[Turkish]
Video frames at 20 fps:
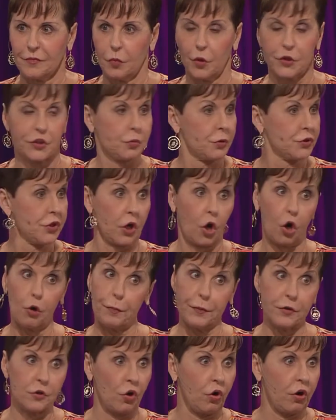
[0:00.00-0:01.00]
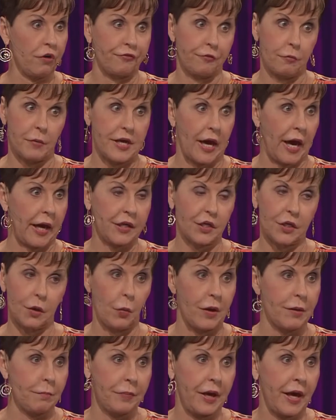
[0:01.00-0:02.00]
İstediğim zaman dönebilirdim
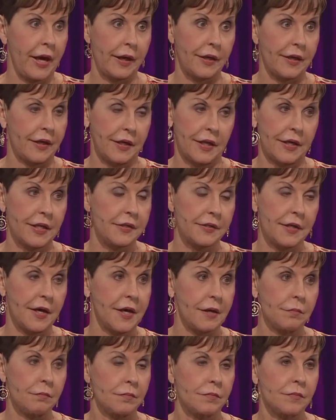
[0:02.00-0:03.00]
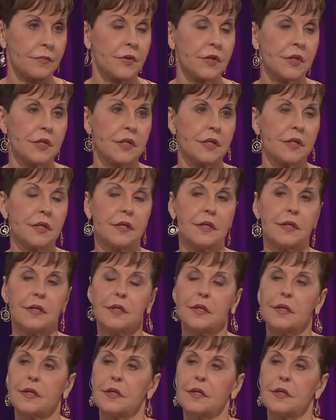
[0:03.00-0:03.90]
ama şu an zor alanı yaptığım için